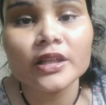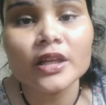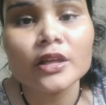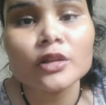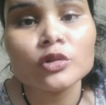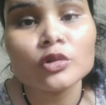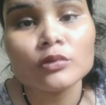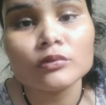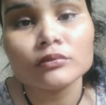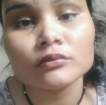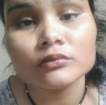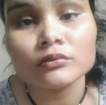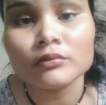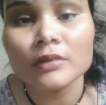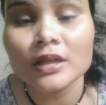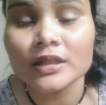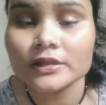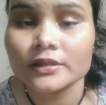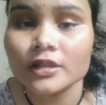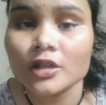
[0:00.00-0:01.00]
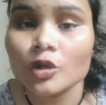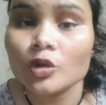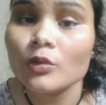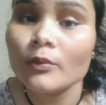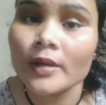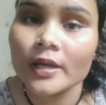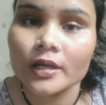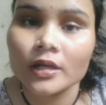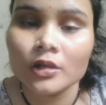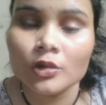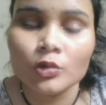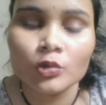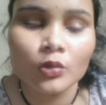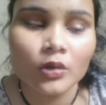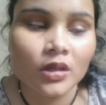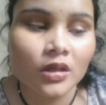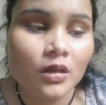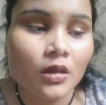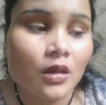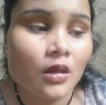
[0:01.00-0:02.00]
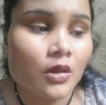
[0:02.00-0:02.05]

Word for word: है तुम मत करो मैं कर लूँगी